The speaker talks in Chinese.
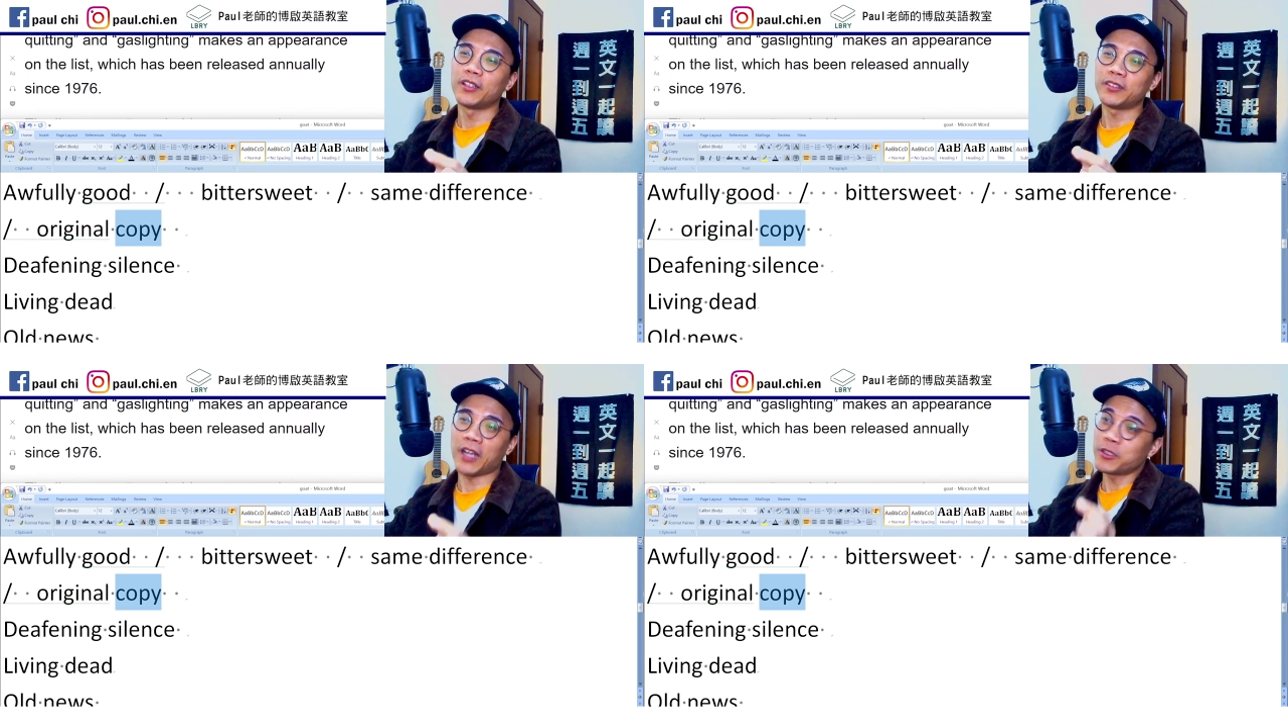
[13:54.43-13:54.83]

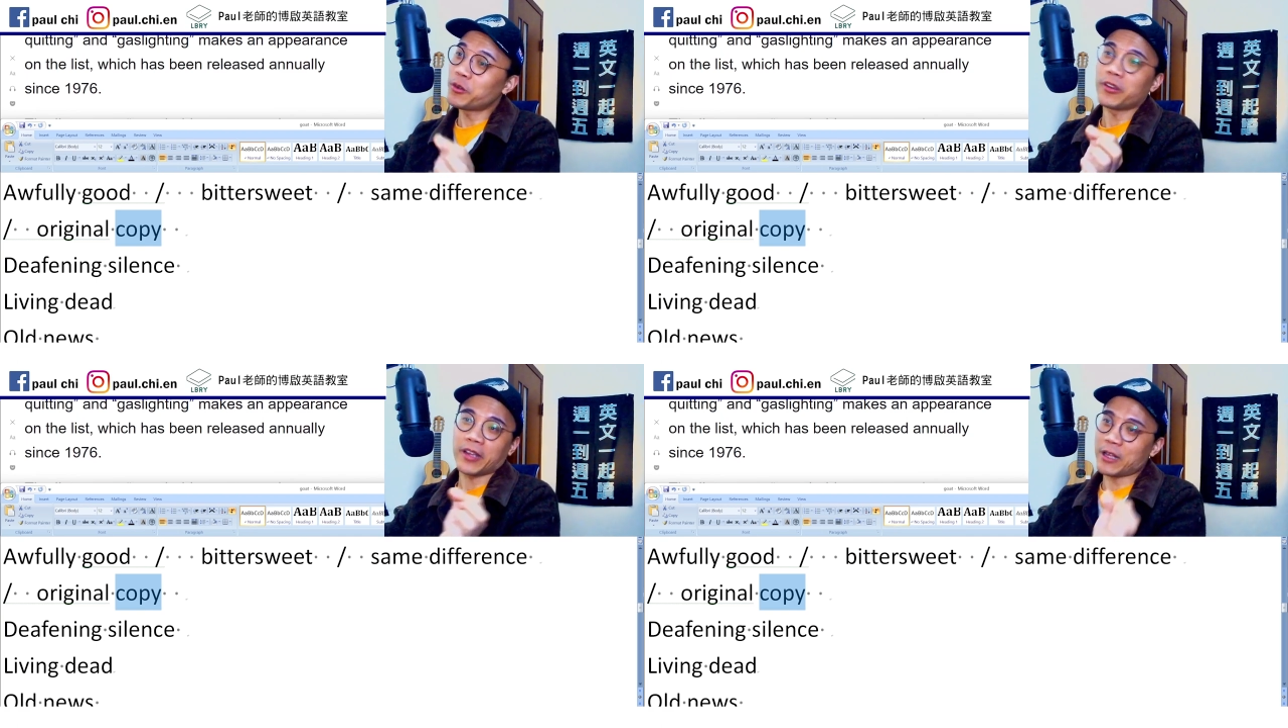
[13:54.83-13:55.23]
它
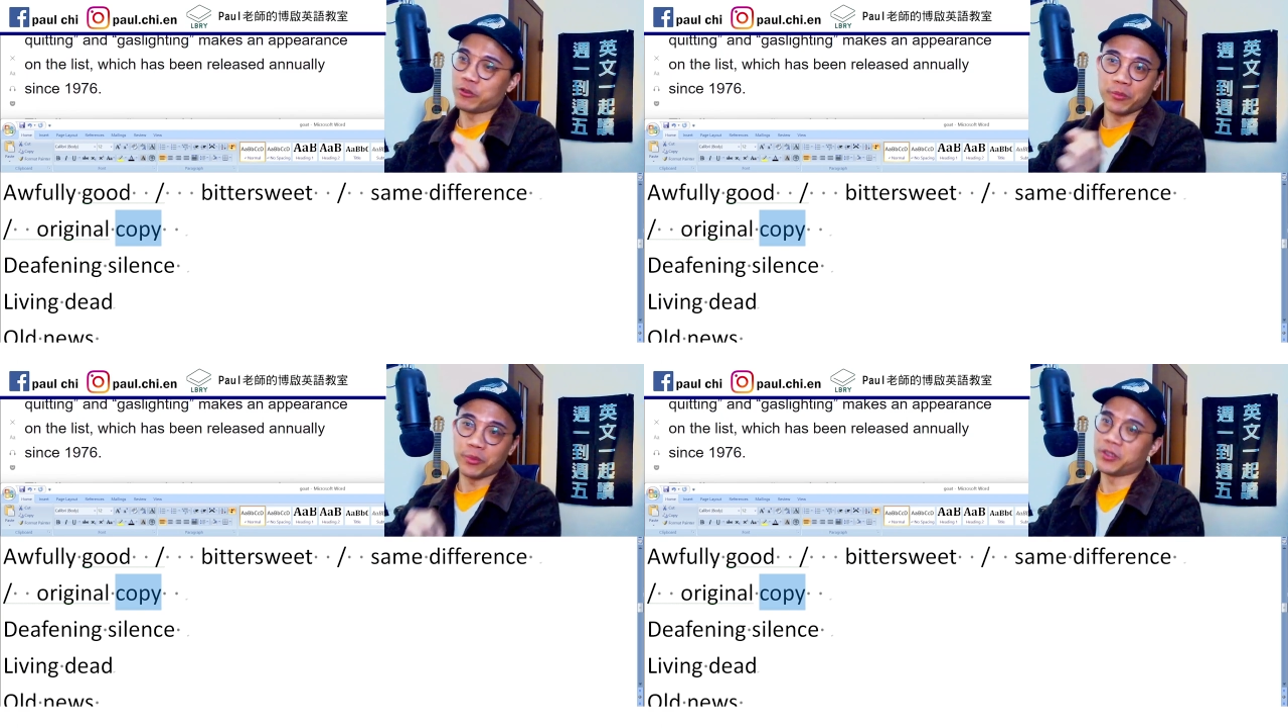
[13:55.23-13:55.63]
就感
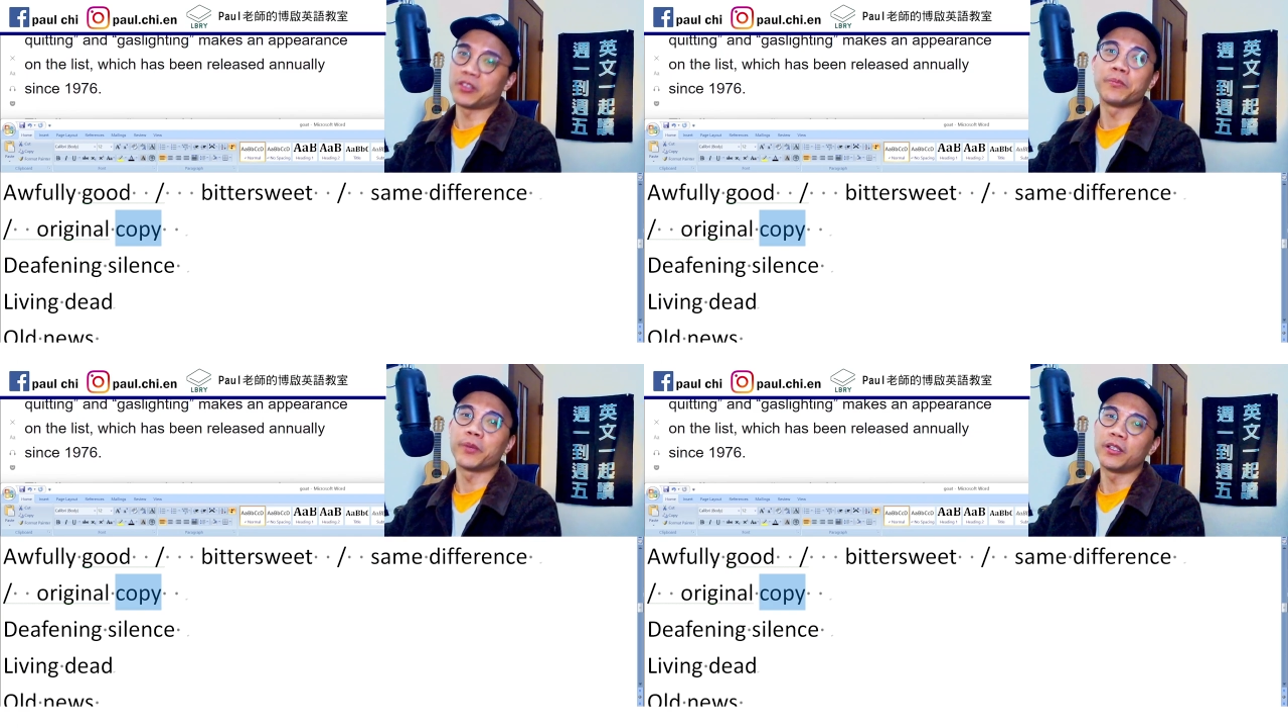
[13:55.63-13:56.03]
觉不是
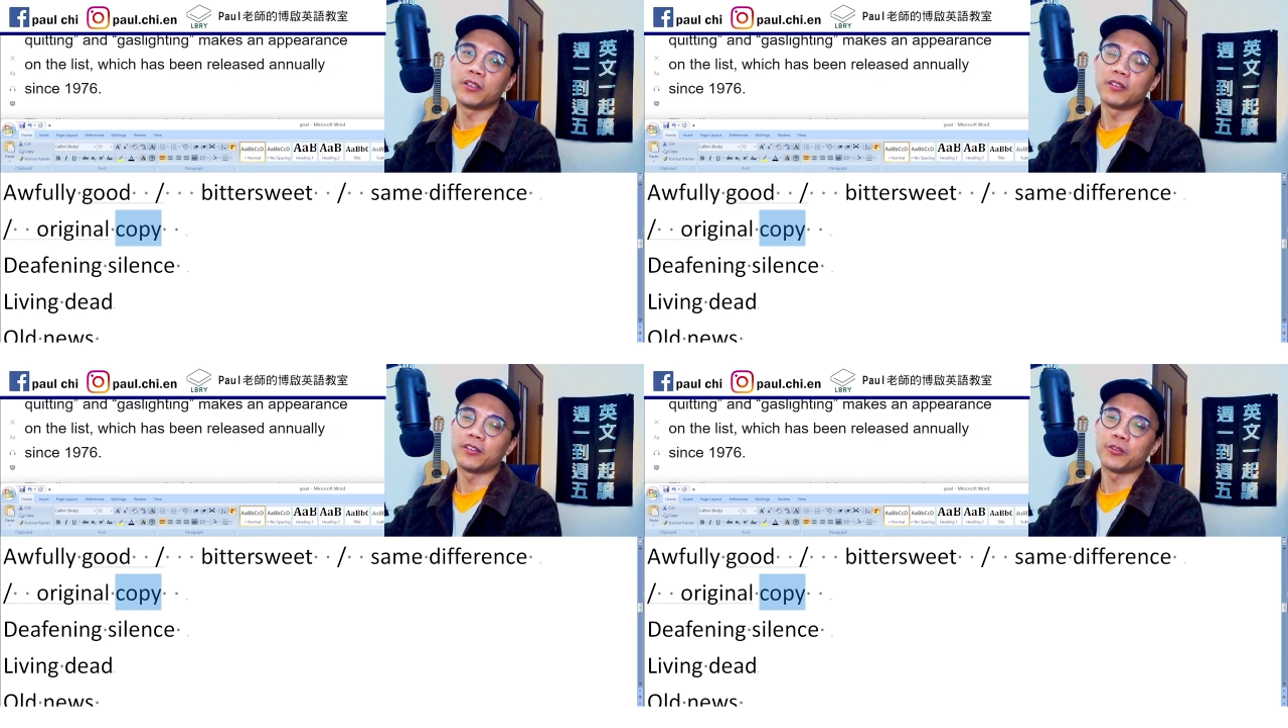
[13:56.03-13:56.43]
正本了。
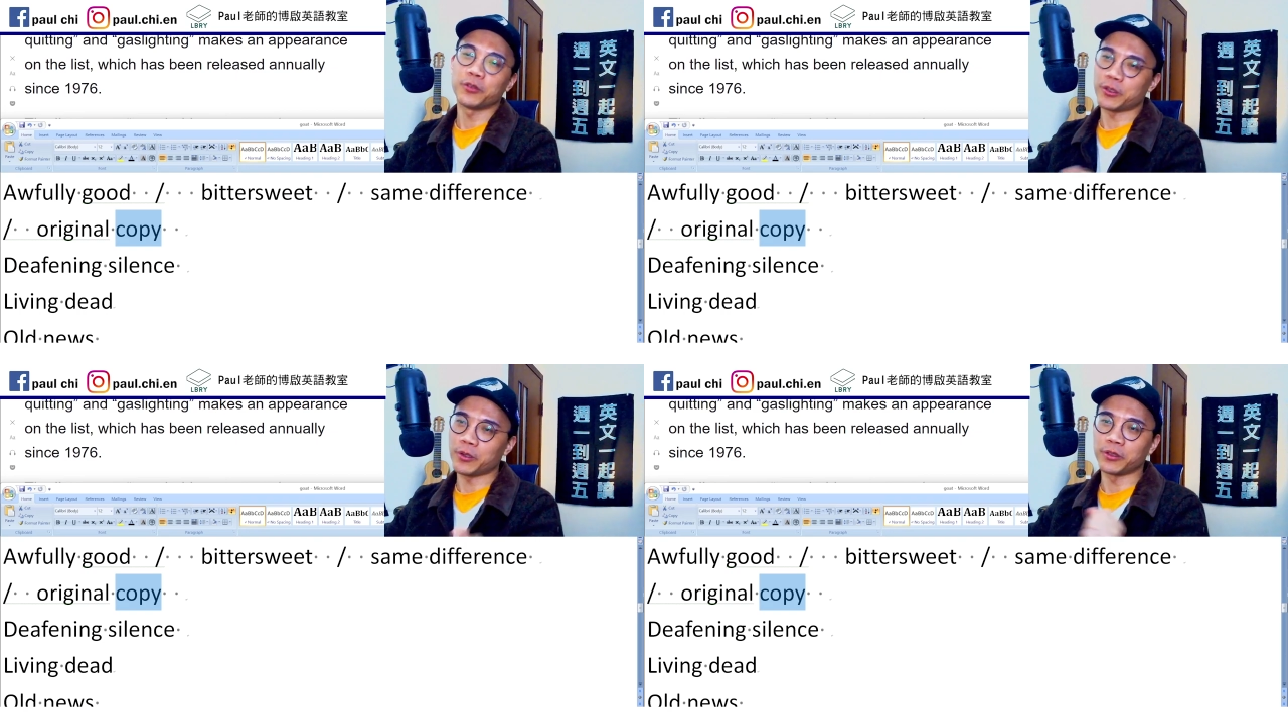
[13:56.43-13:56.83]
所
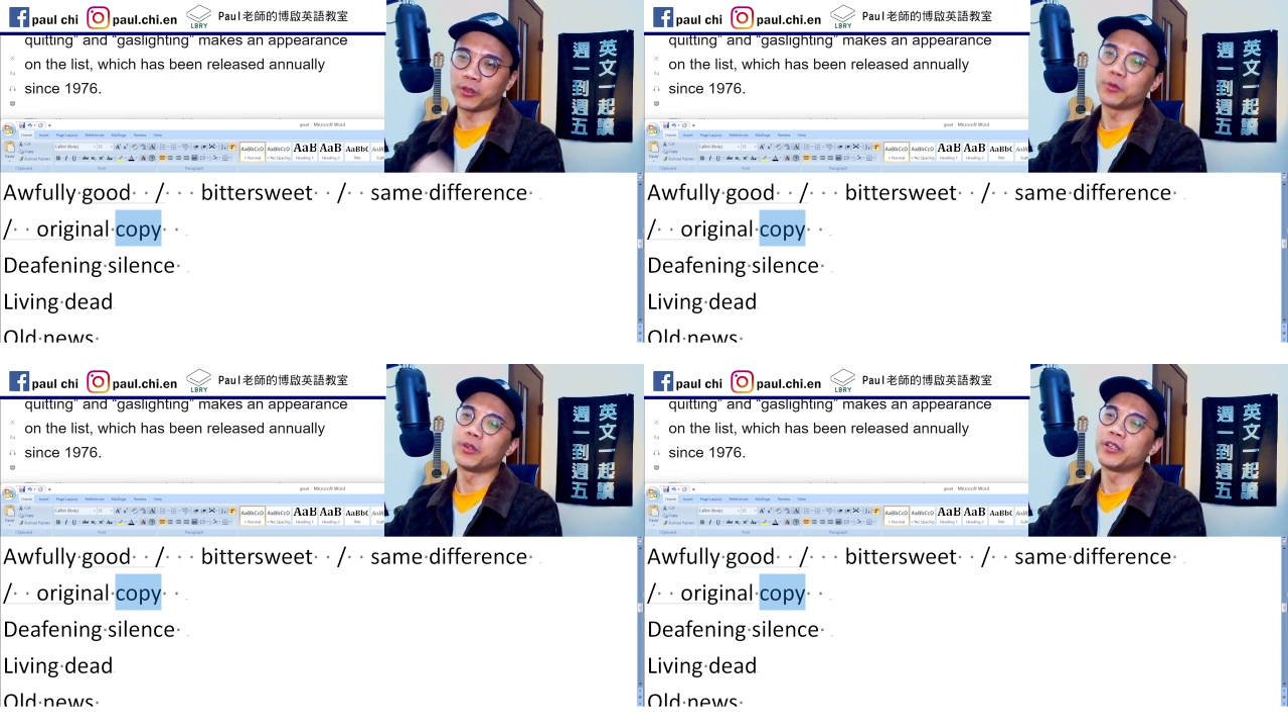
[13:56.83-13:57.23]
以希望你
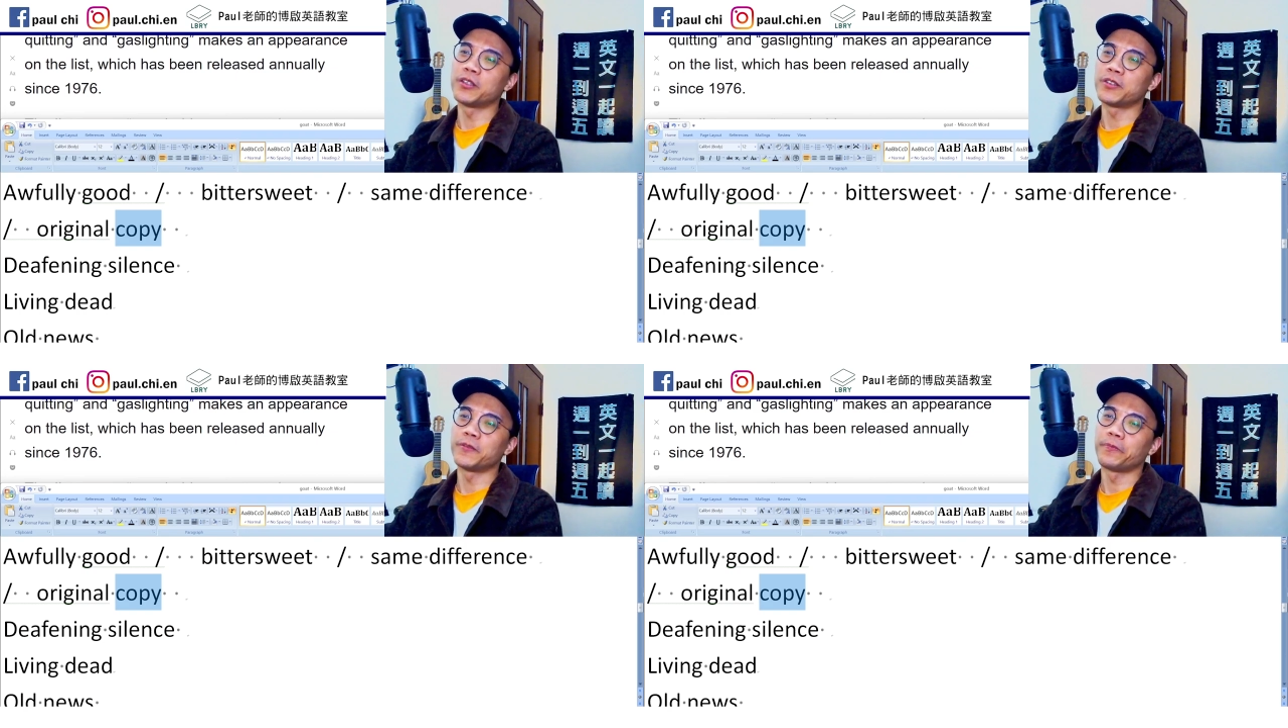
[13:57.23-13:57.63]
懂我的意思。